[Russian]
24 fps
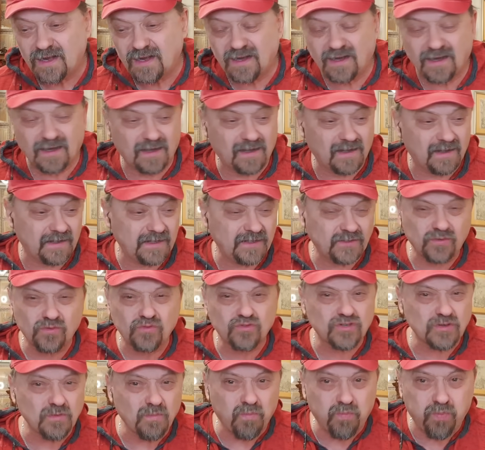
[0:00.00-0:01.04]
а, и
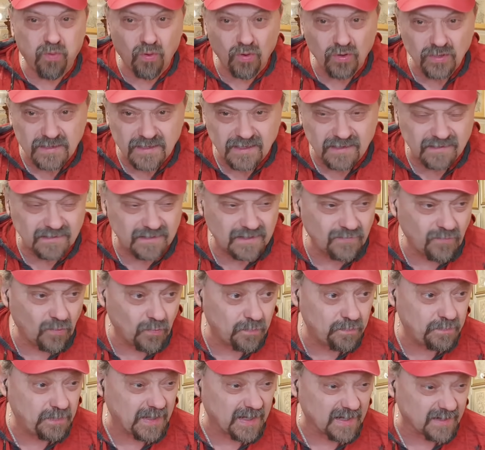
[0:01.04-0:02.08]
тот же Богдан, его
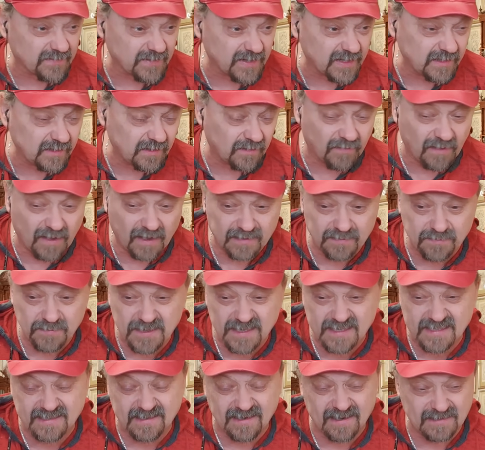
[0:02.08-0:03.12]
первый глава
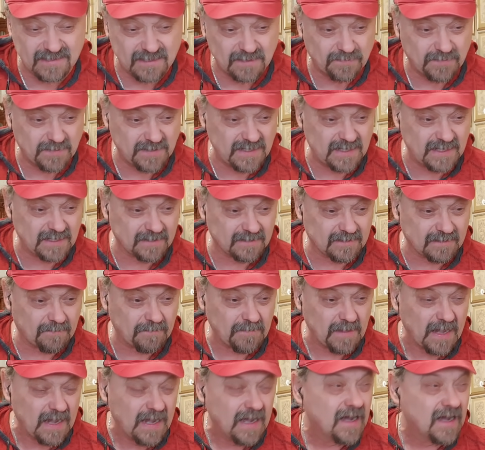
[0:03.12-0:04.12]
администрации президента,